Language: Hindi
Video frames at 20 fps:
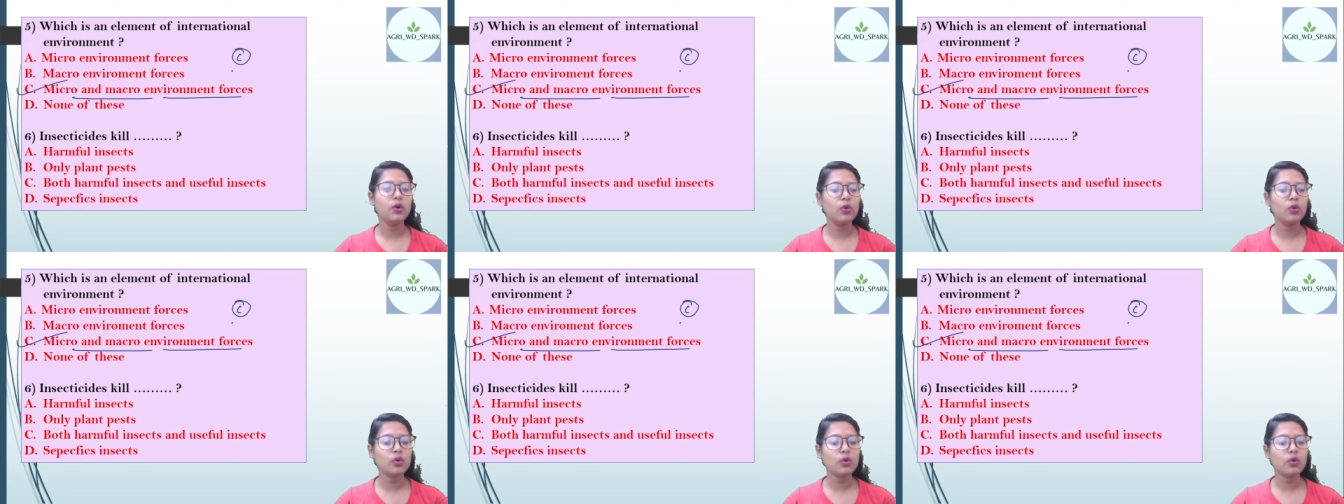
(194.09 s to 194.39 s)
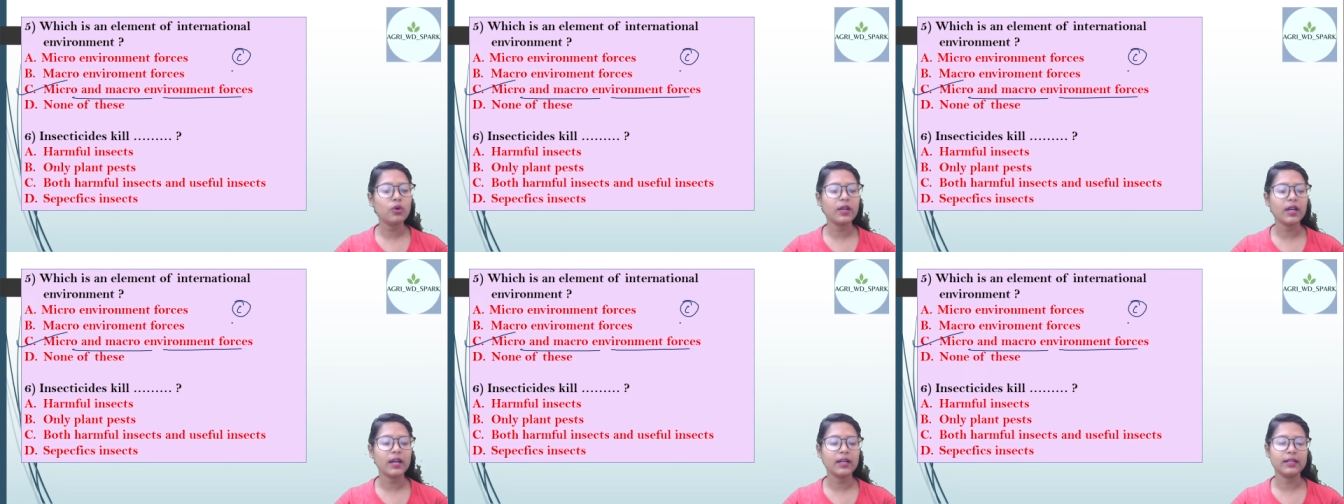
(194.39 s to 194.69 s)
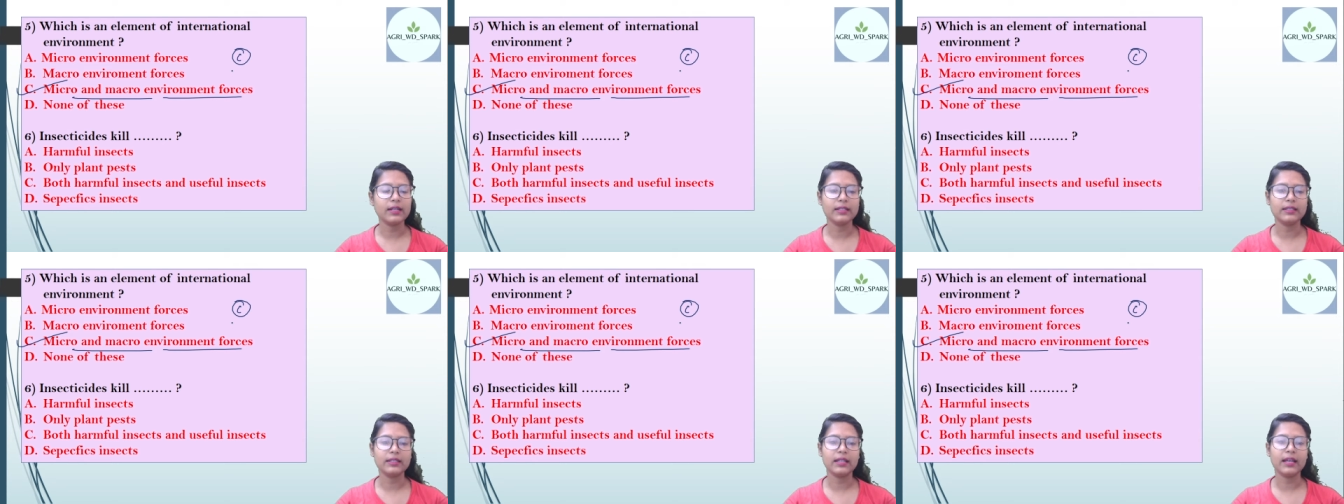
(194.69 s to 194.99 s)
उनको क्या
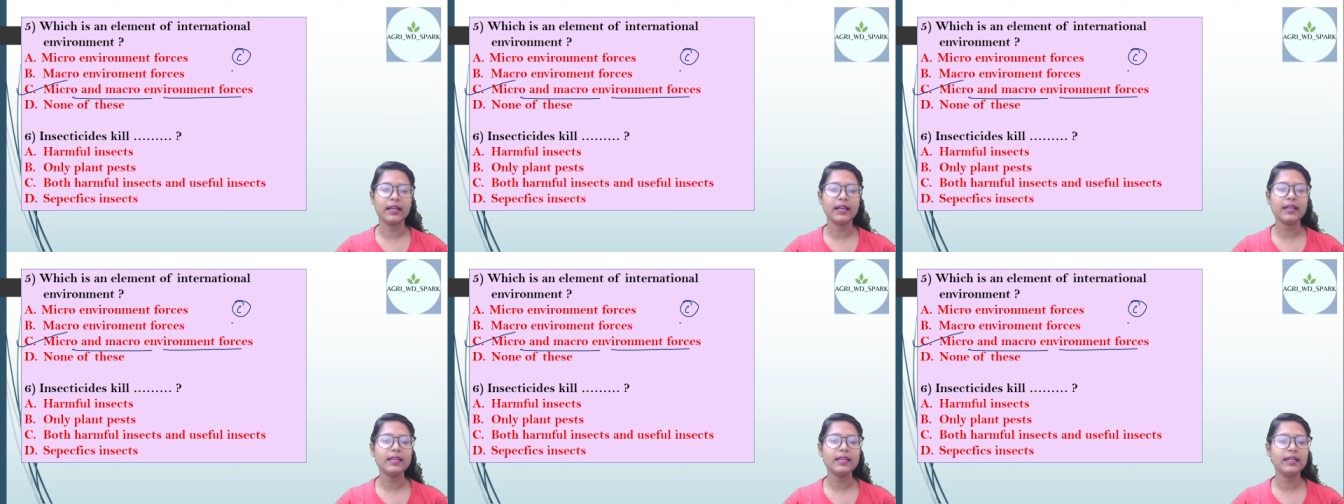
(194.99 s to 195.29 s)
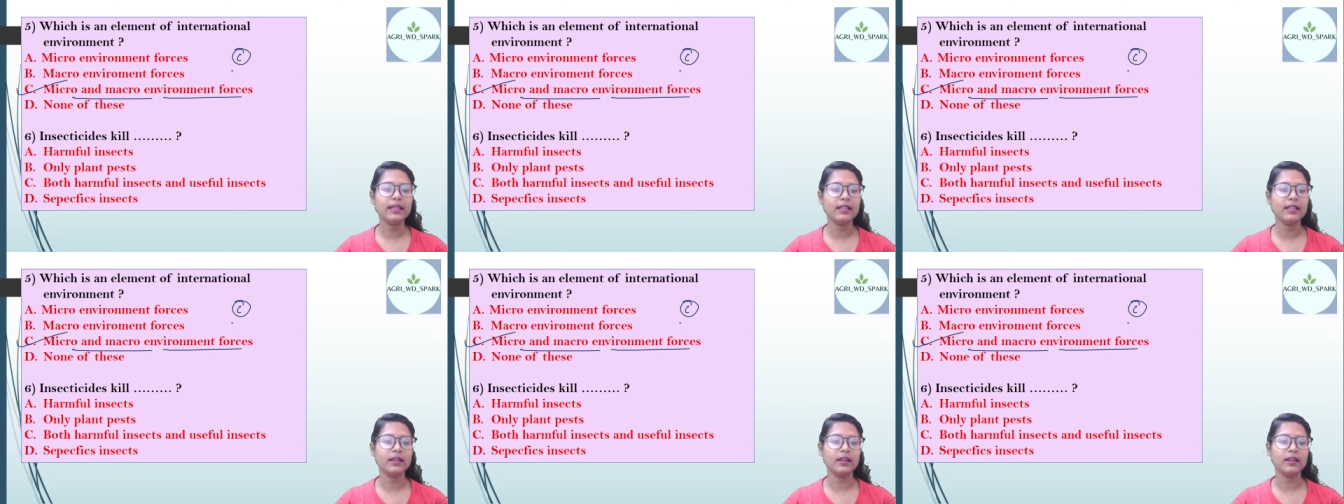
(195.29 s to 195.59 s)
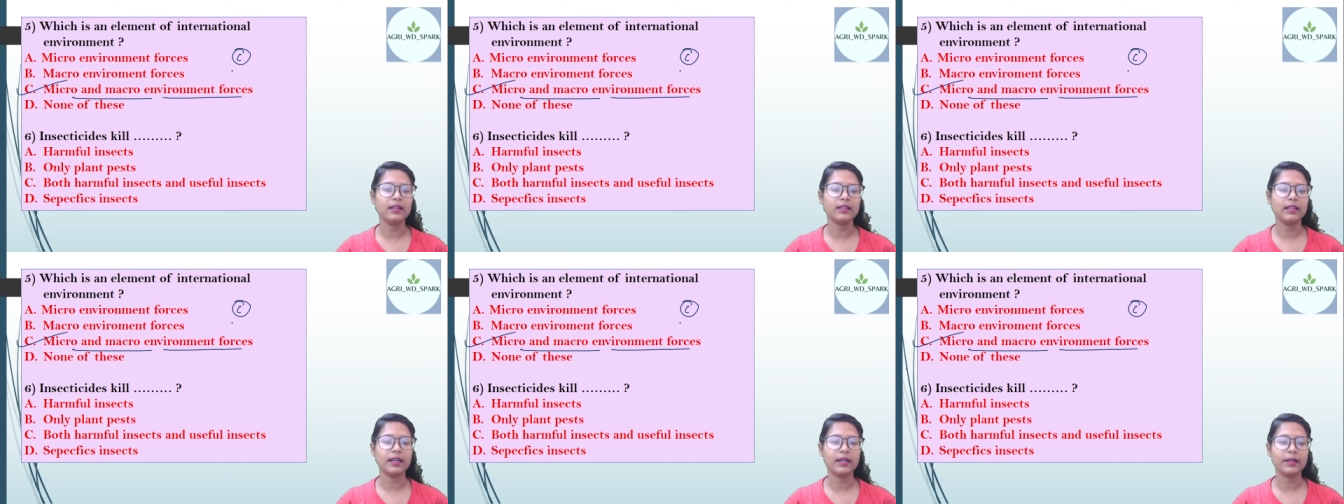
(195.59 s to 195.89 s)
करता है किल
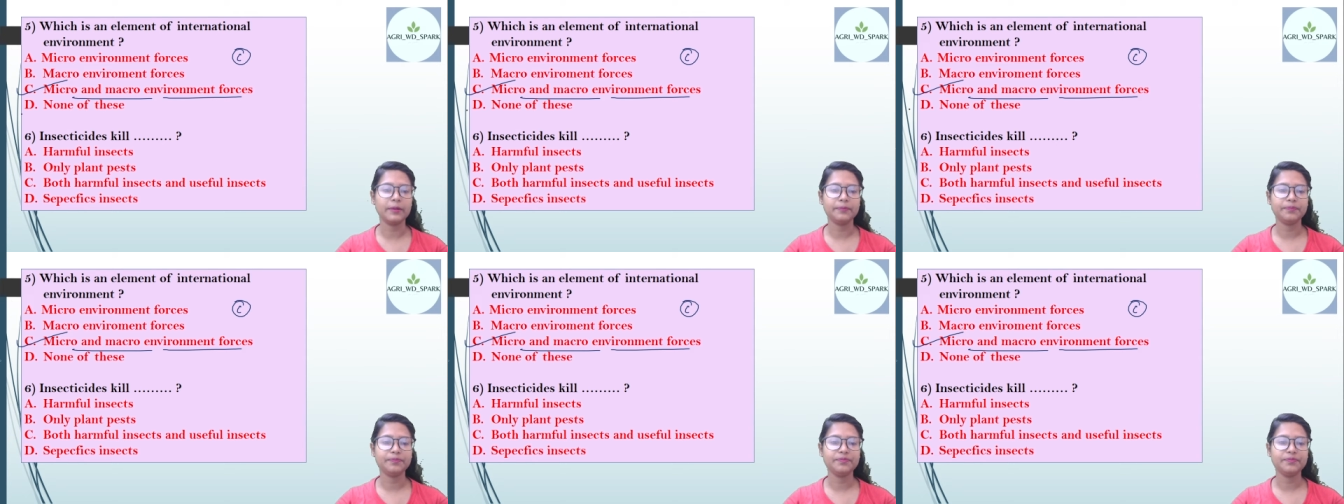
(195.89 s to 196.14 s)
करता है